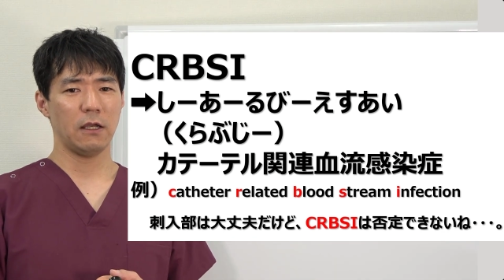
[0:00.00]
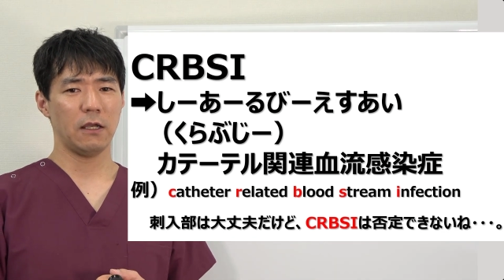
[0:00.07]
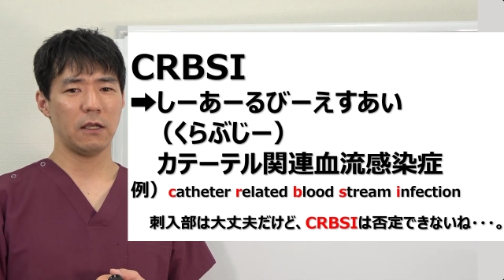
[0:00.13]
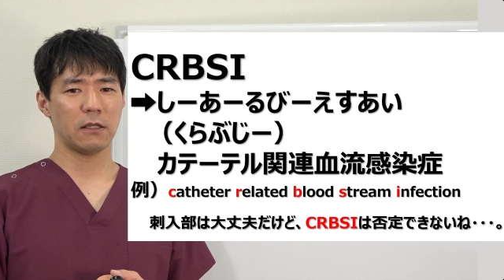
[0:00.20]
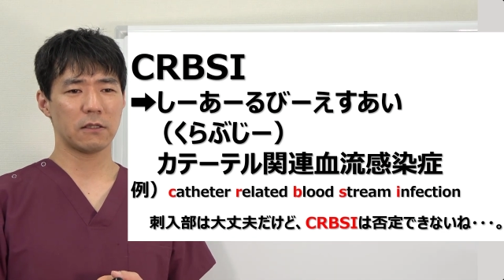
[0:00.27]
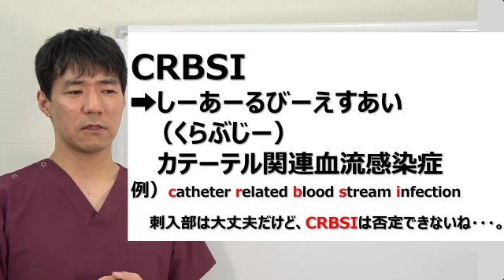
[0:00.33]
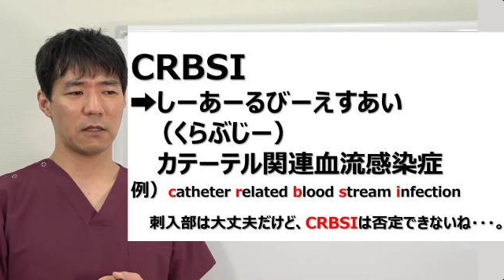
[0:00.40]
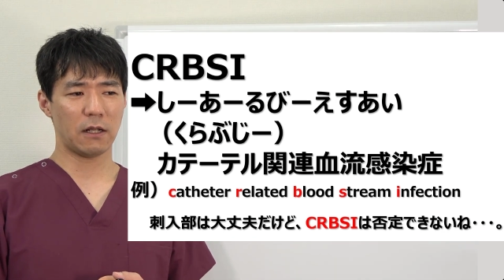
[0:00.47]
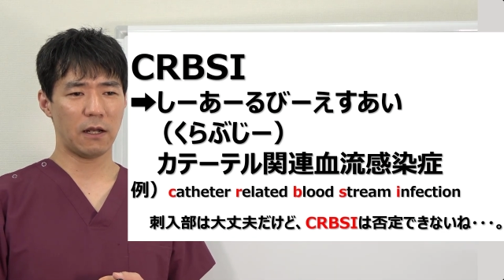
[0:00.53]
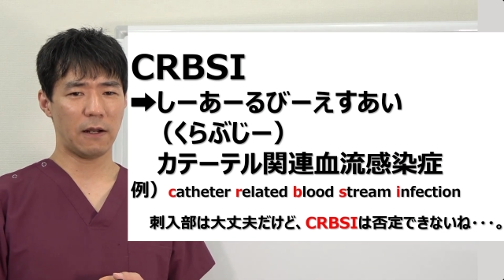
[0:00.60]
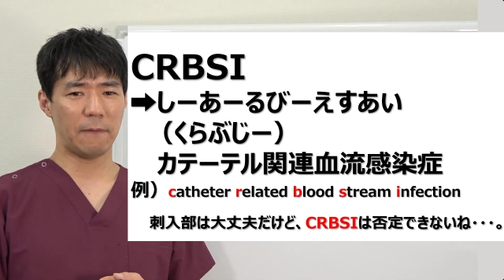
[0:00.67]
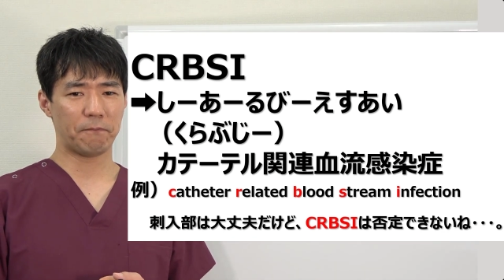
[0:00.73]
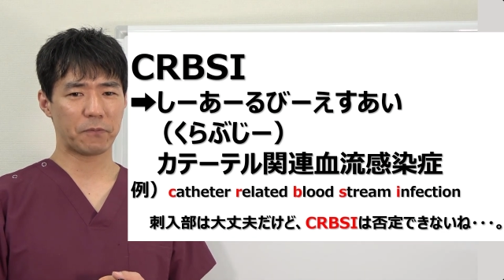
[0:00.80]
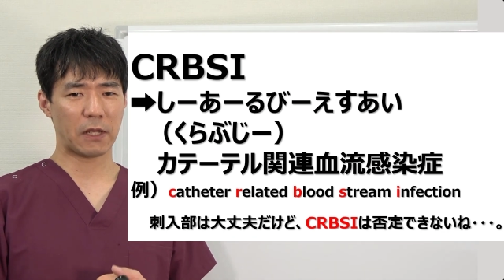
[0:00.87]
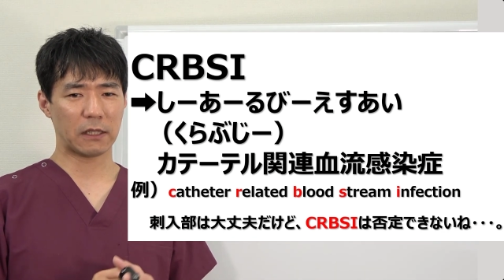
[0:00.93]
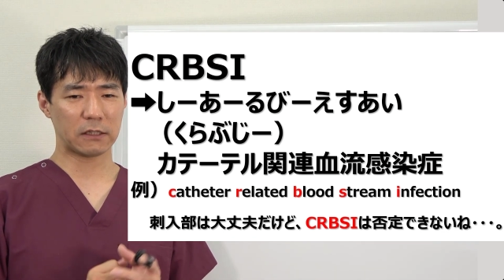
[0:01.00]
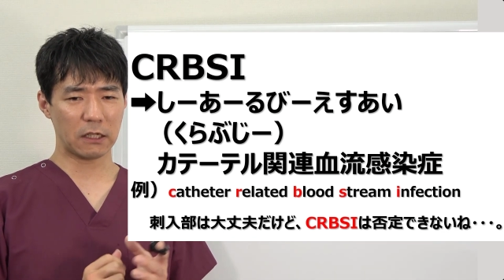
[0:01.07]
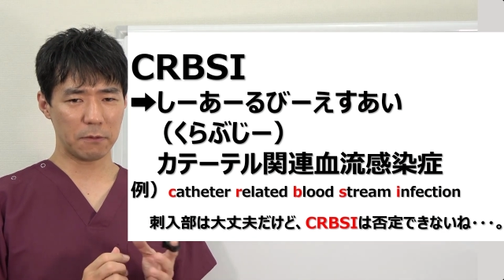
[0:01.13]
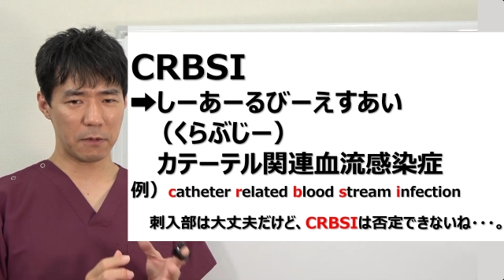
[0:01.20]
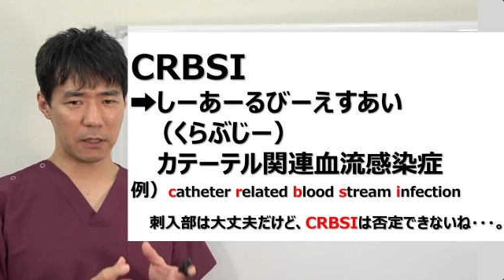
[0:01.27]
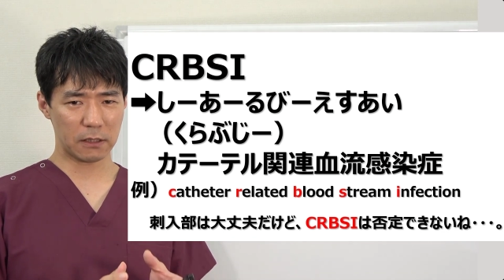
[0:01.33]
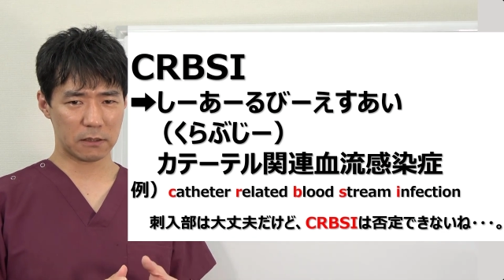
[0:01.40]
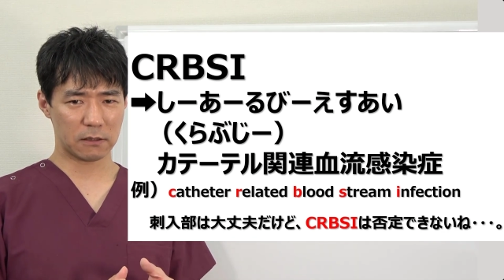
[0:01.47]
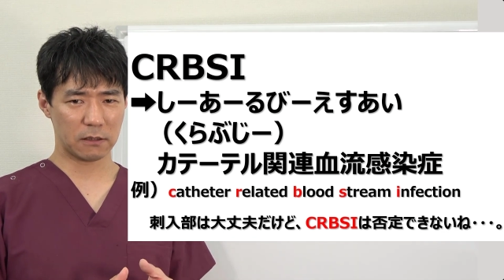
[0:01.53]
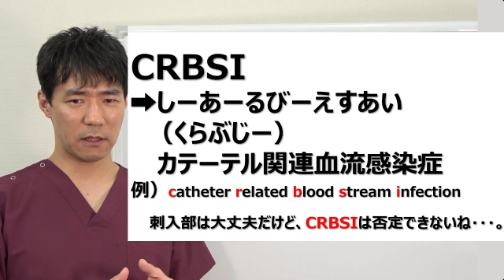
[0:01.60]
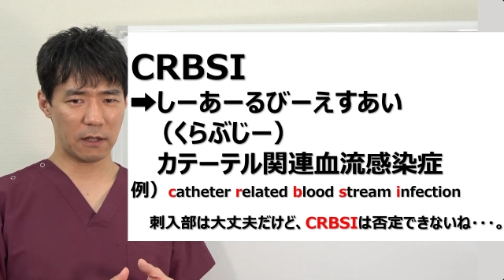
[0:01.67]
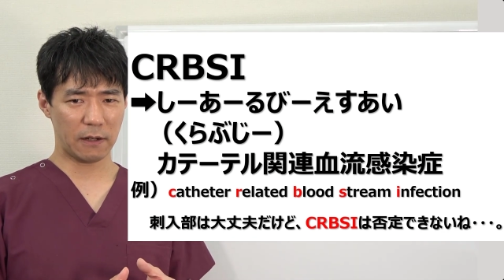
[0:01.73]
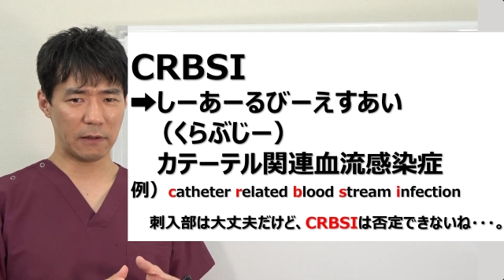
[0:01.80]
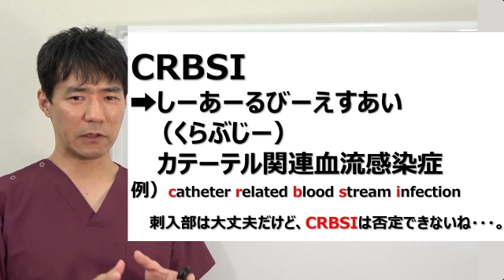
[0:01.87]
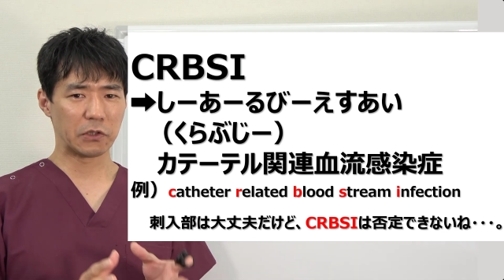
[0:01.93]
えですから当たり前です
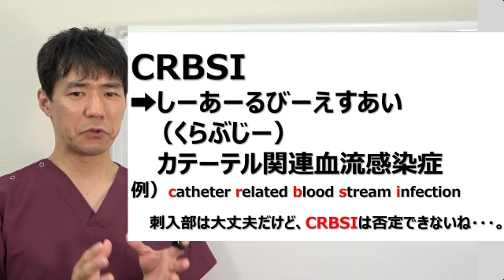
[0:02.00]
が